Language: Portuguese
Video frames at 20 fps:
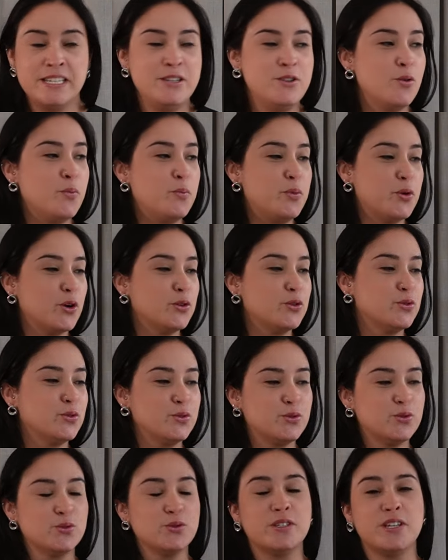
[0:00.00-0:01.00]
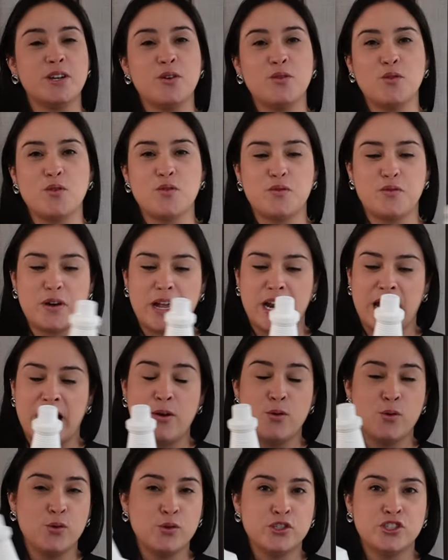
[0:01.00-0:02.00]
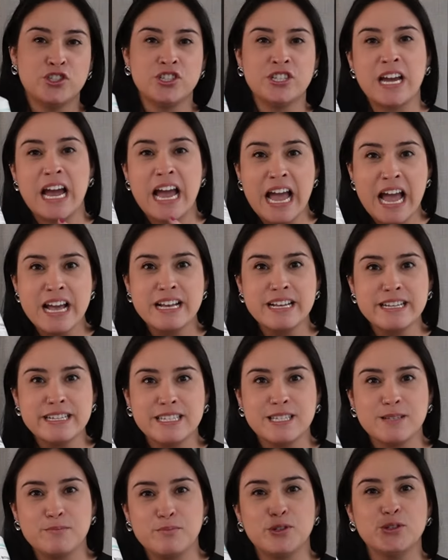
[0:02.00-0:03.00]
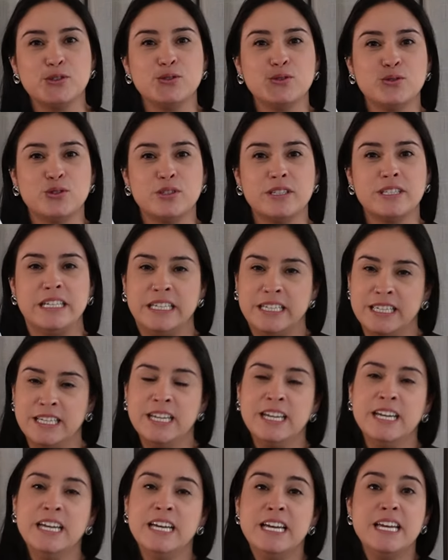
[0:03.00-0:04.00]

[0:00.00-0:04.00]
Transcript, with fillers: E o produto que eu vou falar hoje é esse produto aqui.